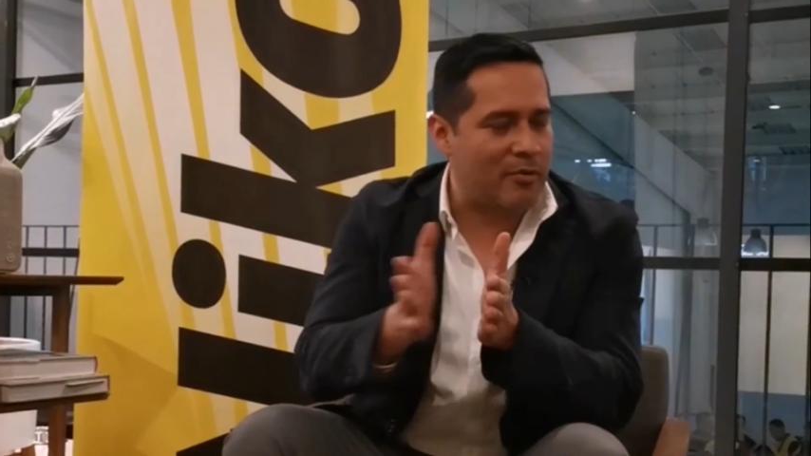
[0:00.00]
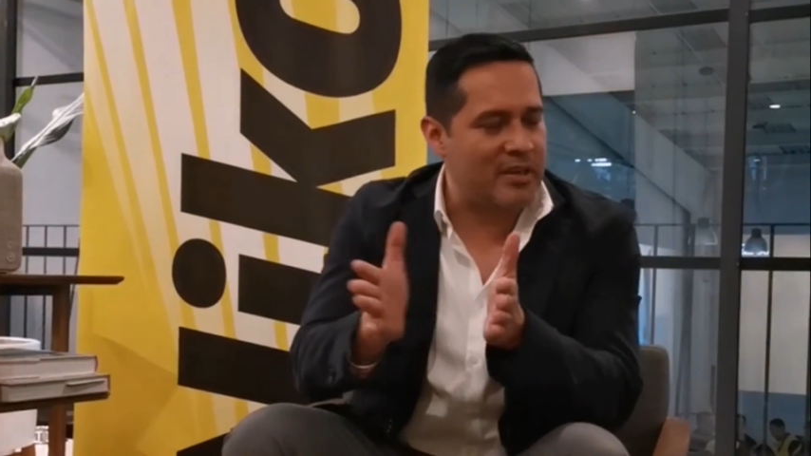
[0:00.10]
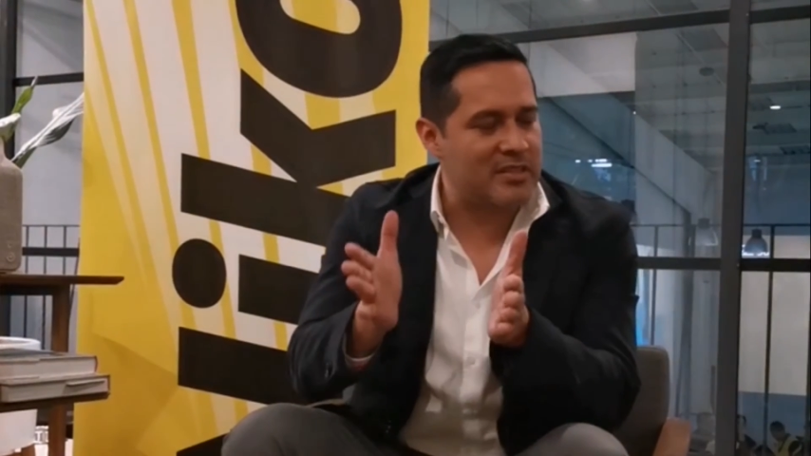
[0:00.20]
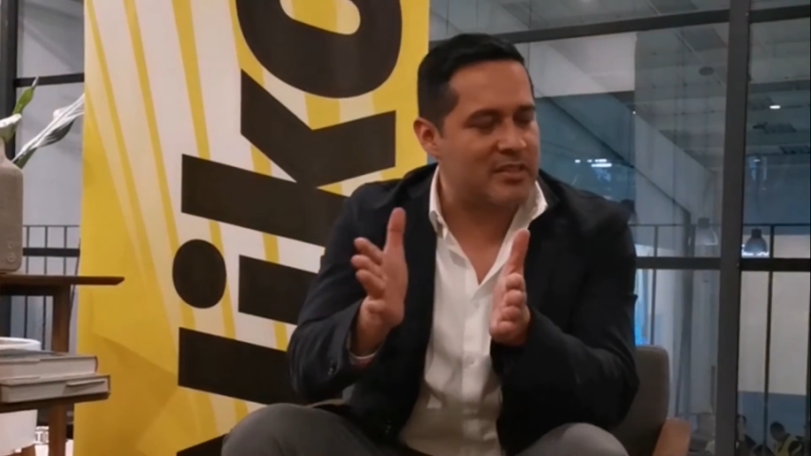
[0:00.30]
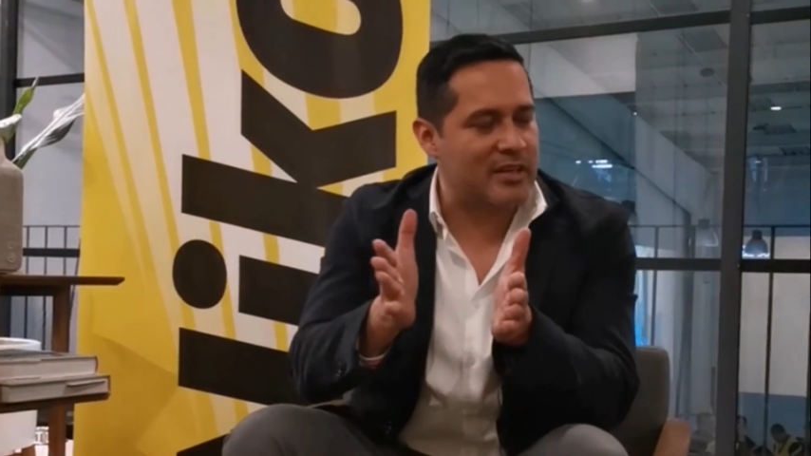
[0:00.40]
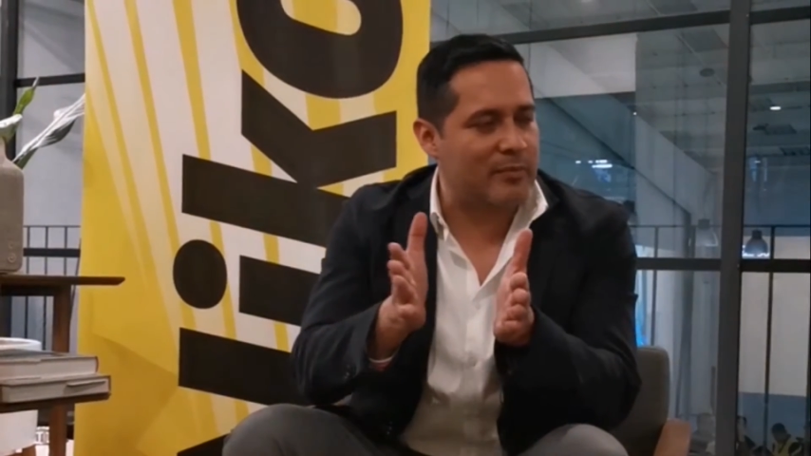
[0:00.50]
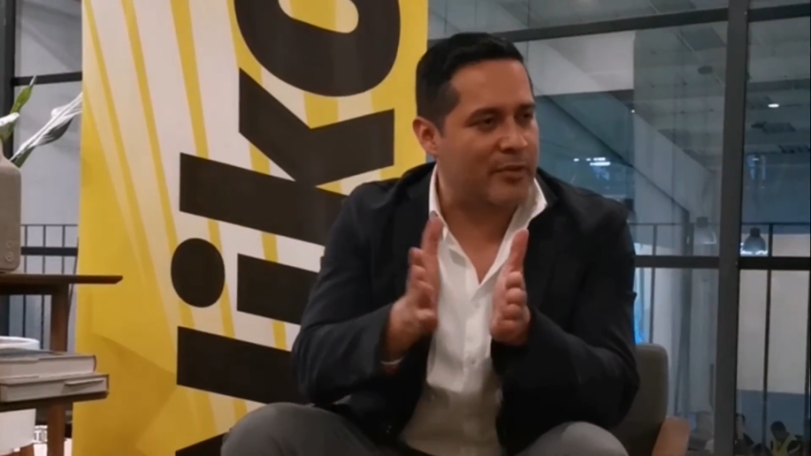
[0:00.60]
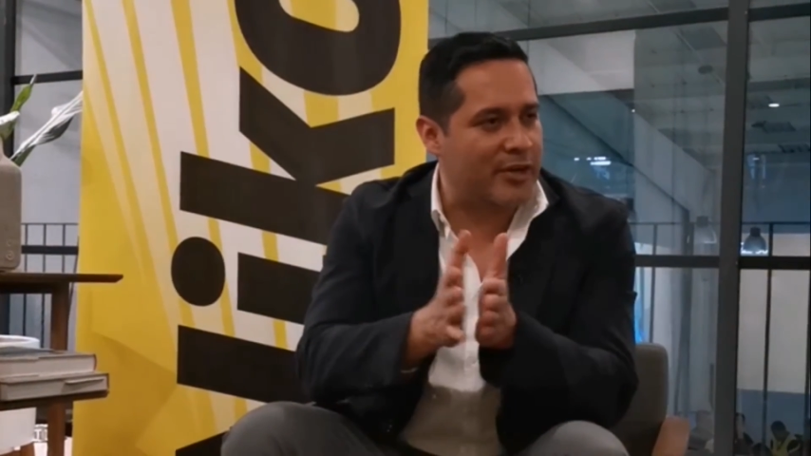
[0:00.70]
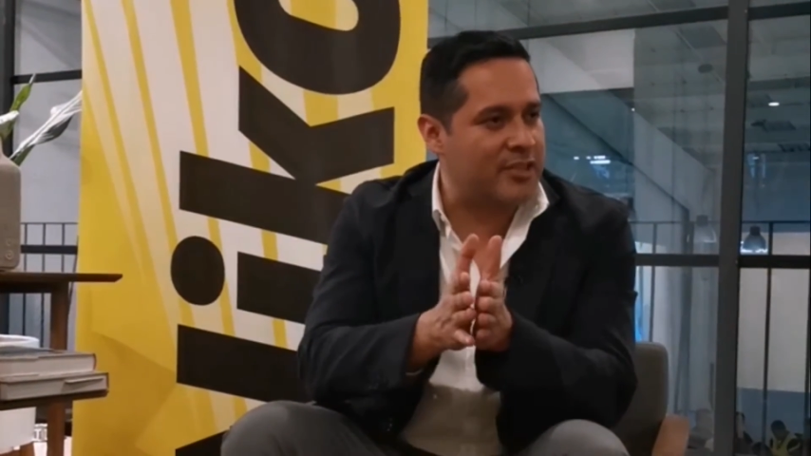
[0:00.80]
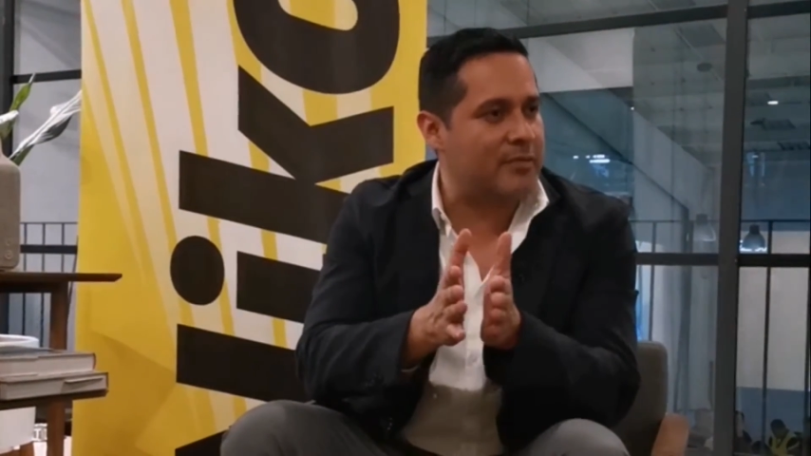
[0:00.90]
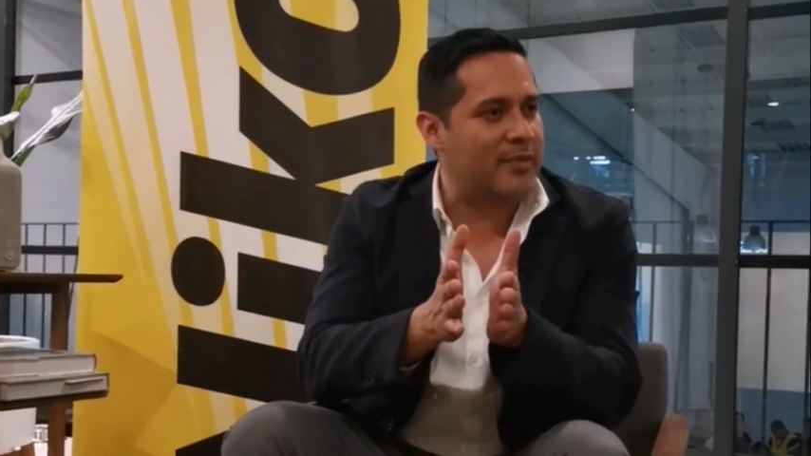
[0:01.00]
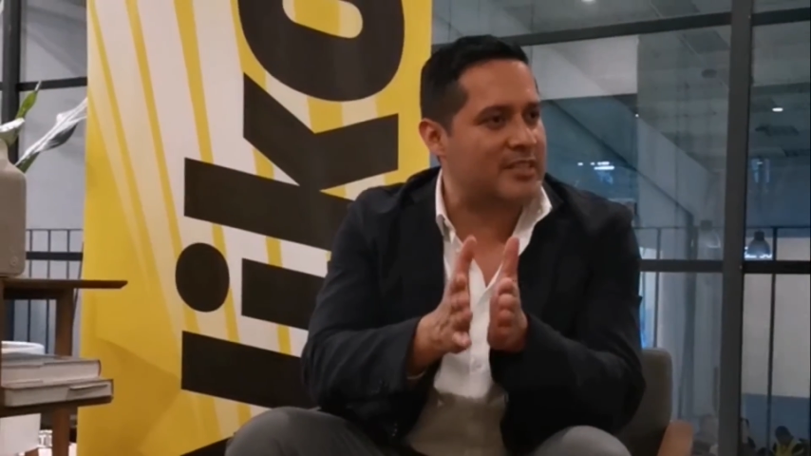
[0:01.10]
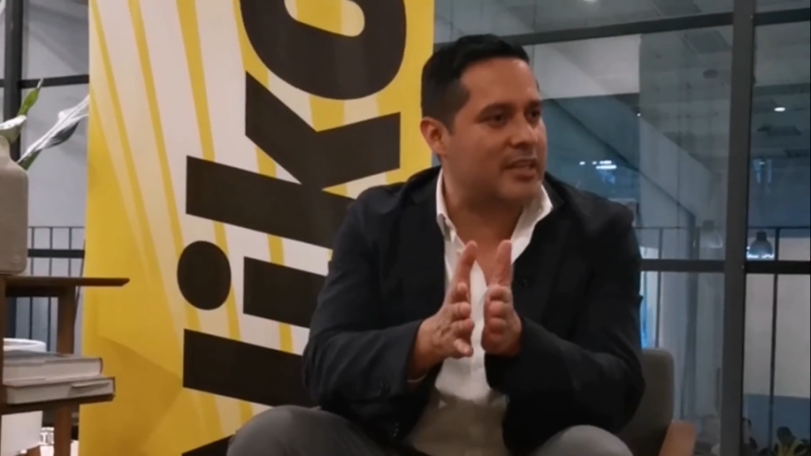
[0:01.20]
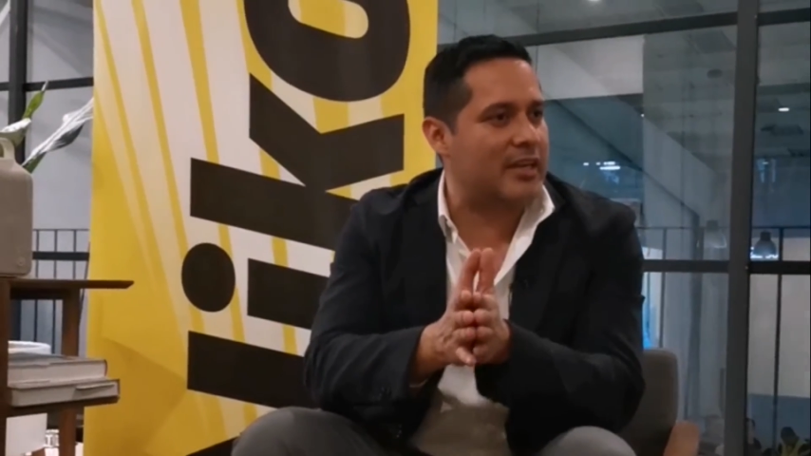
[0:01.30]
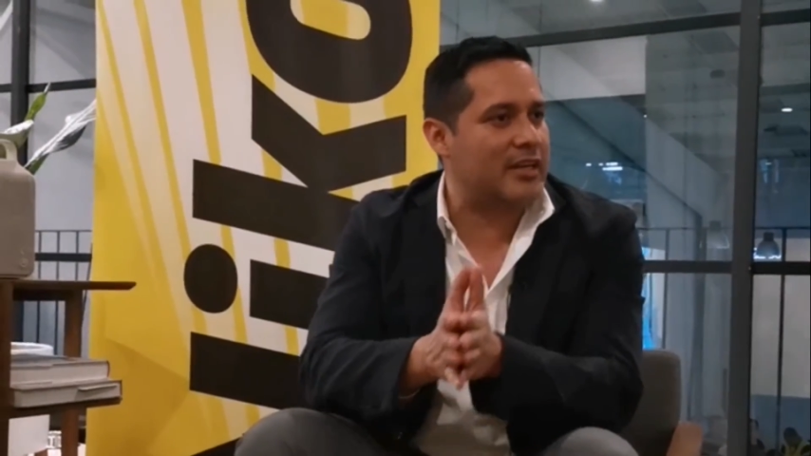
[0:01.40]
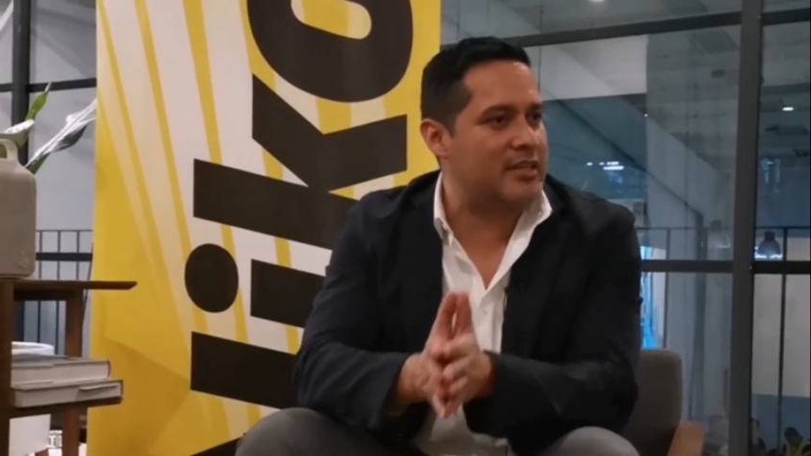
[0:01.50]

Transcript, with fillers: o ese merge va a seguir